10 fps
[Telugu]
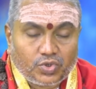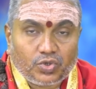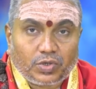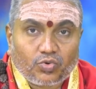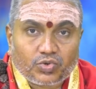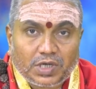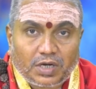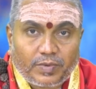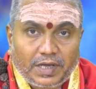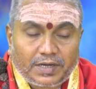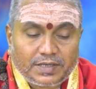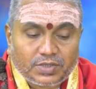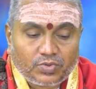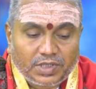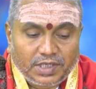రోజు ఎక్కువసార్లు పారాయణ
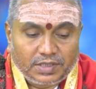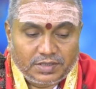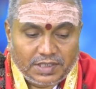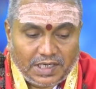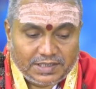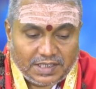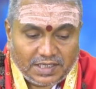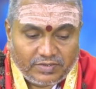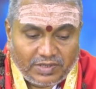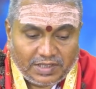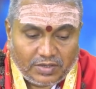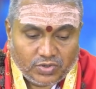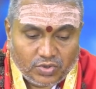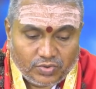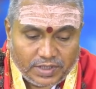ఉంటే చాలా చక్కటి ఫలితాలు
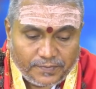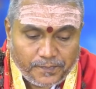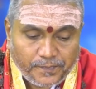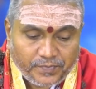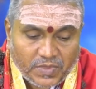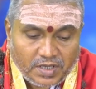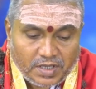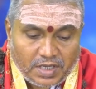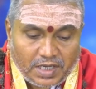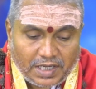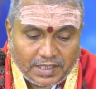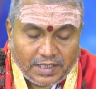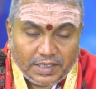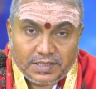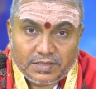వస్తూ ఉంటాయి
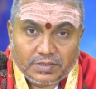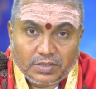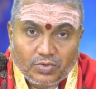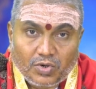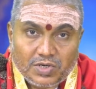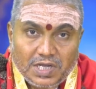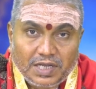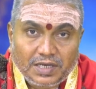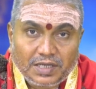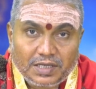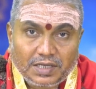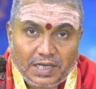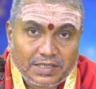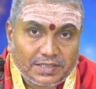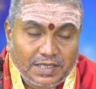అలాగే ఈ సంవత్సరం దోషాన్ని
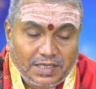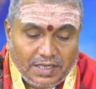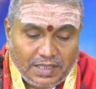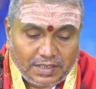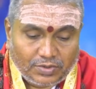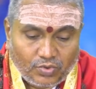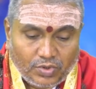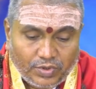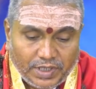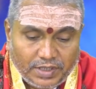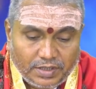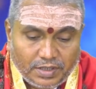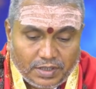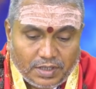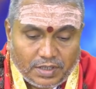కలజేసే గ్రహాలు తక్కువగా ఉన్నాయి
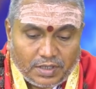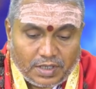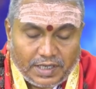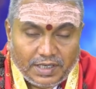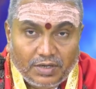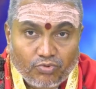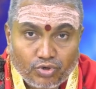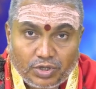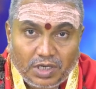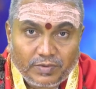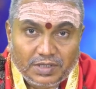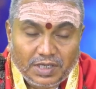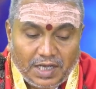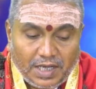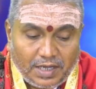ఆయన వృద్ధి
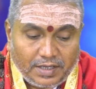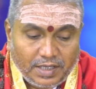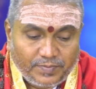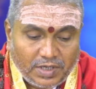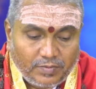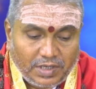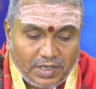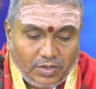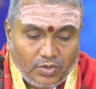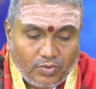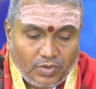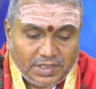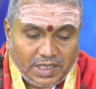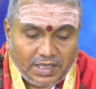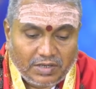నిమిత్తంగా ఏప్రిల్ మేలలో
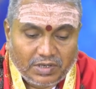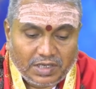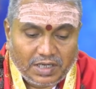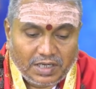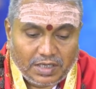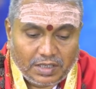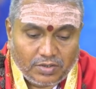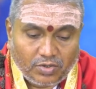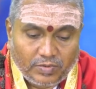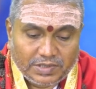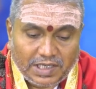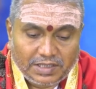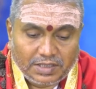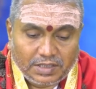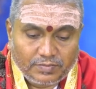ఒకసారి నవగ్రహ
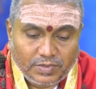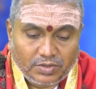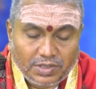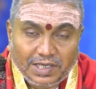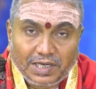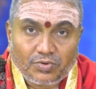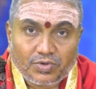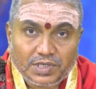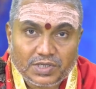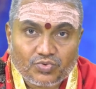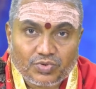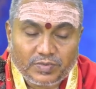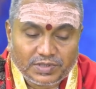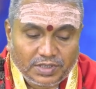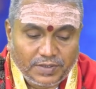హోమశాంతి మీరు దగ్గరే ఉండి చేయించుకుంటే
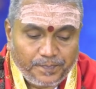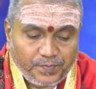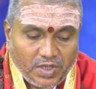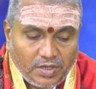మంచిది